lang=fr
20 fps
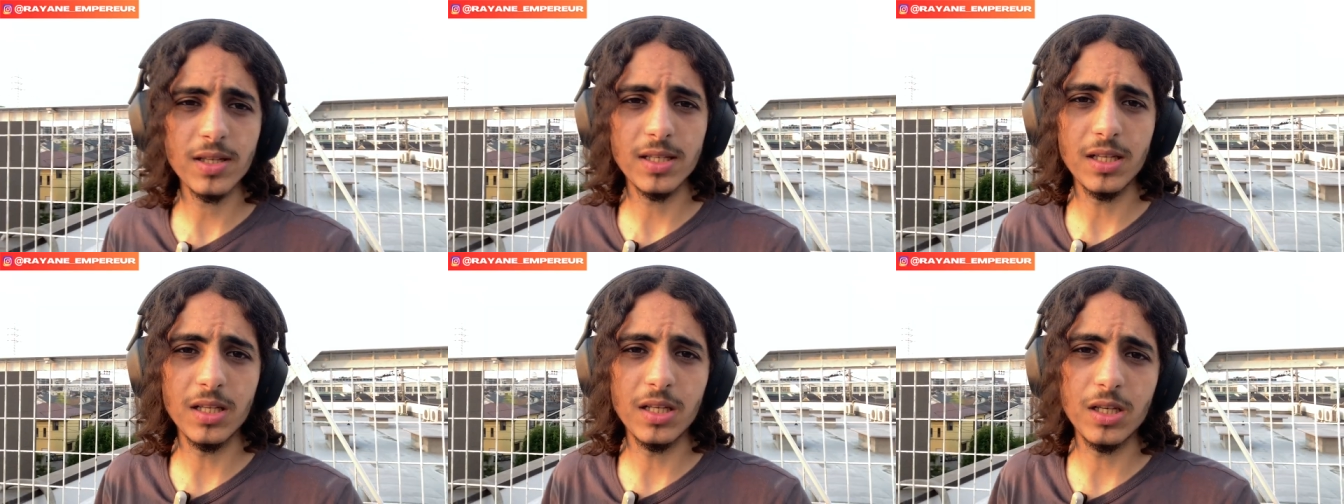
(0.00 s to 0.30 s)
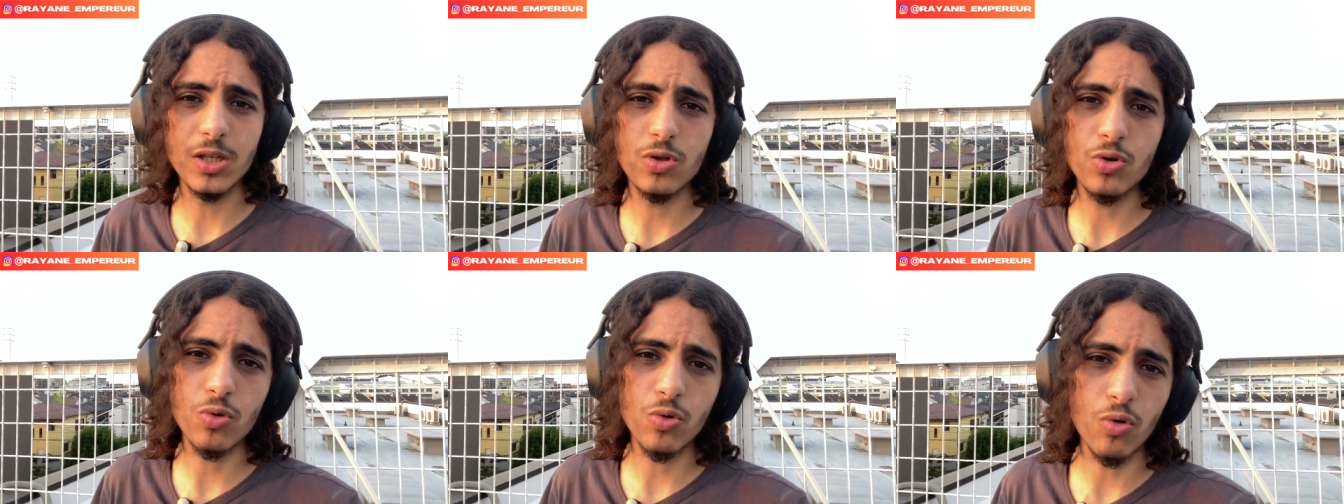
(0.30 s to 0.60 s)
C'est une
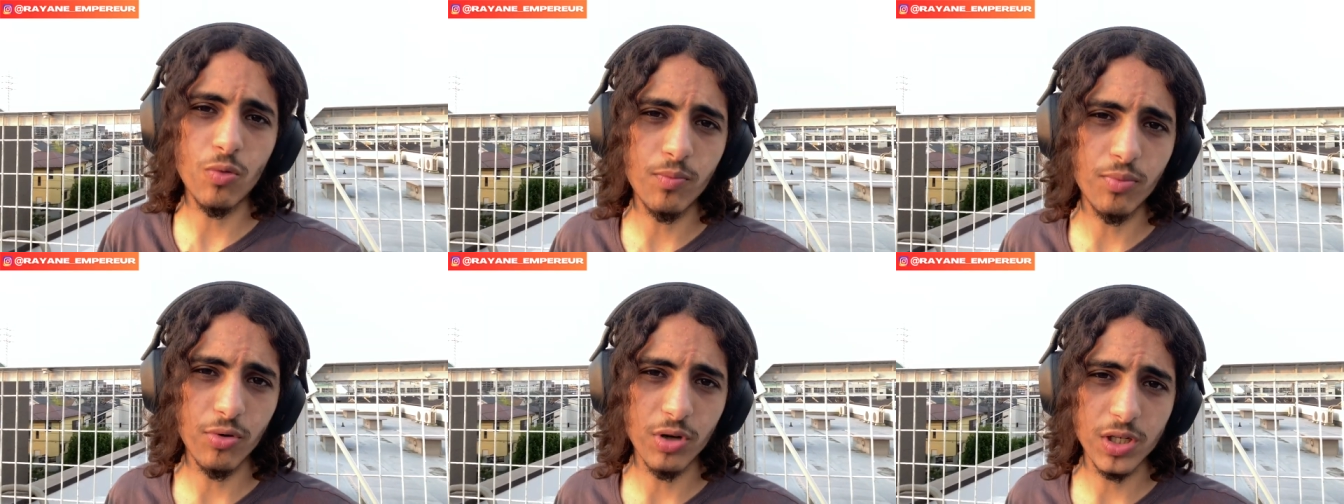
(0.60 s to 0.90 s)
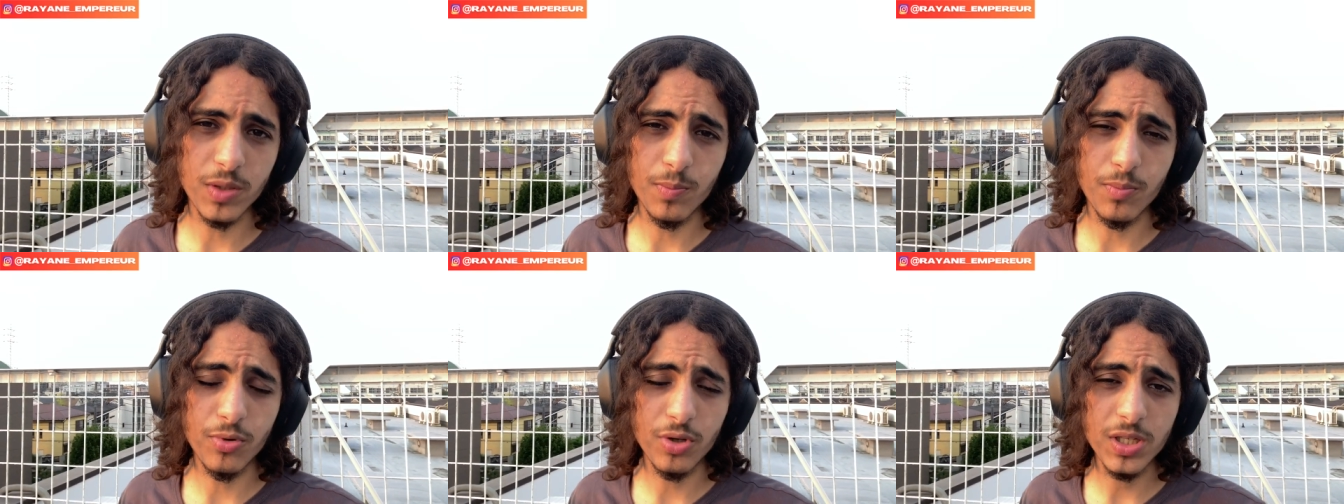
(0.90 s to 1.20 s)
question qu'on pourrait
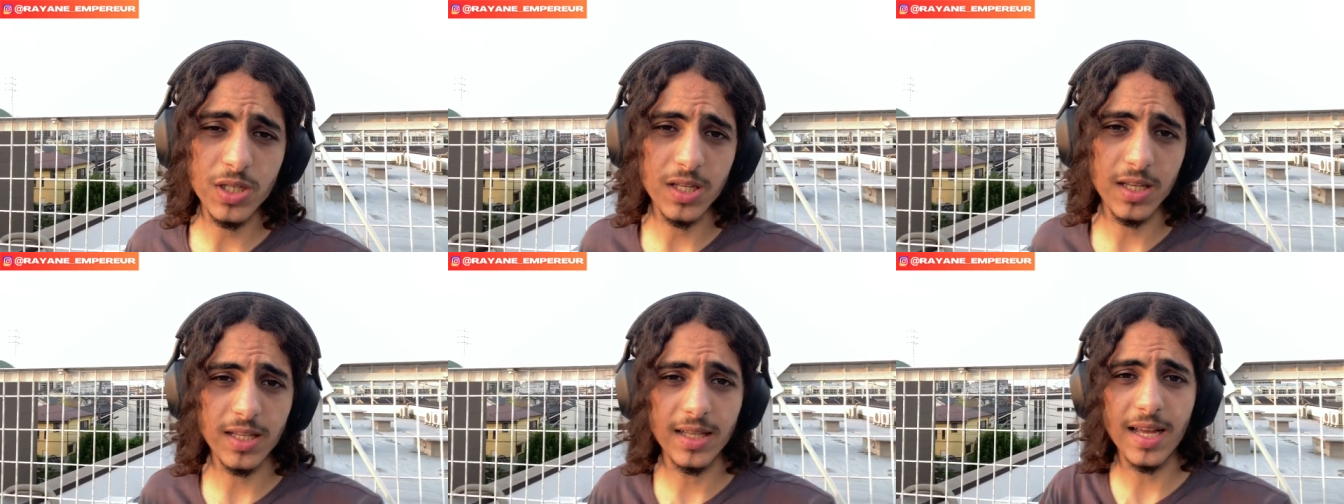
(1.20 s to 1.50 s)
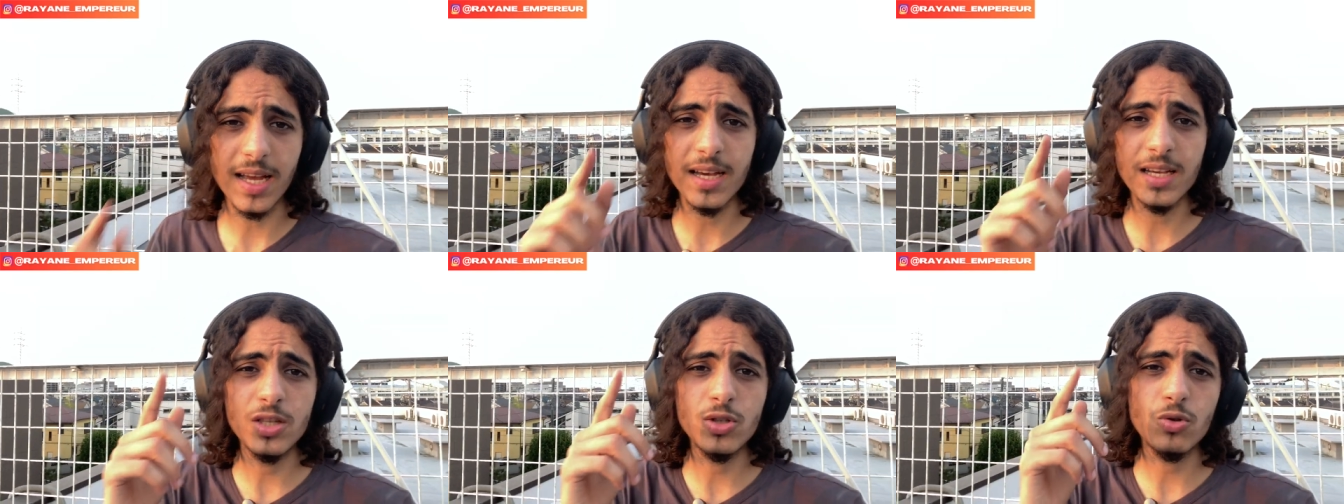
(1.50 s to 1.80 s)
se poser et tu
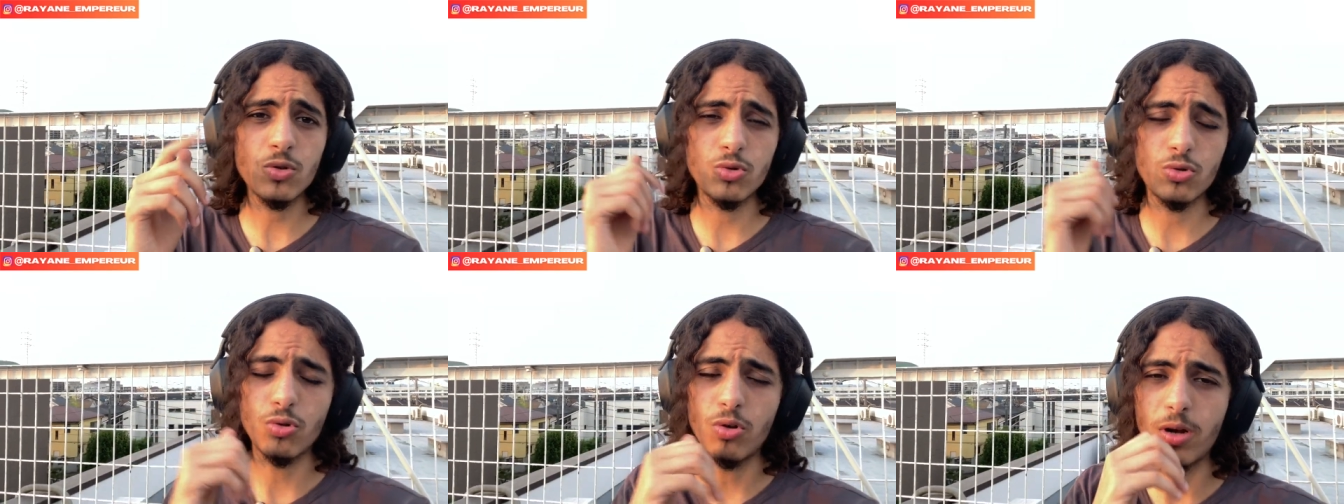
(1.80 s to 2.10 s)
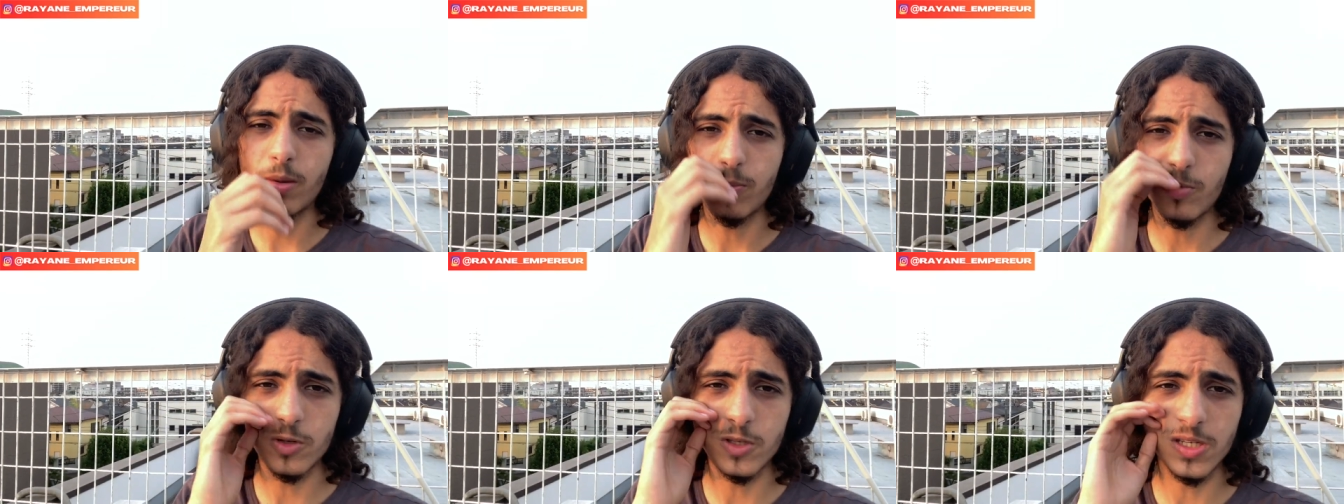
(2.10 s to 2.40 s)
as raison de te
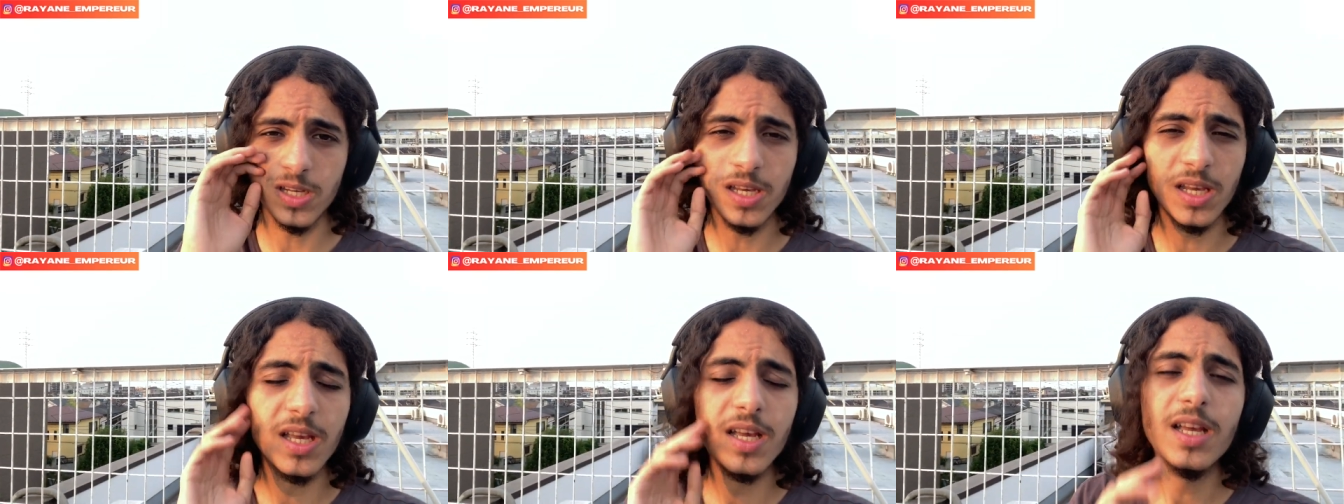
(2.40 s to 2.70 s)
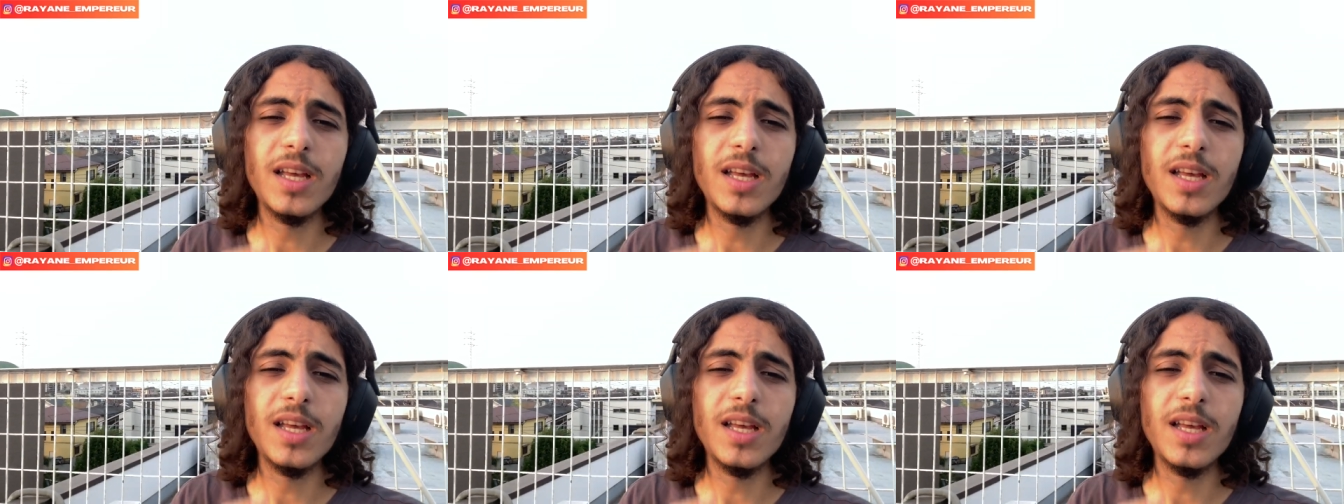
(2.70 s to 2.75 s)
la poser.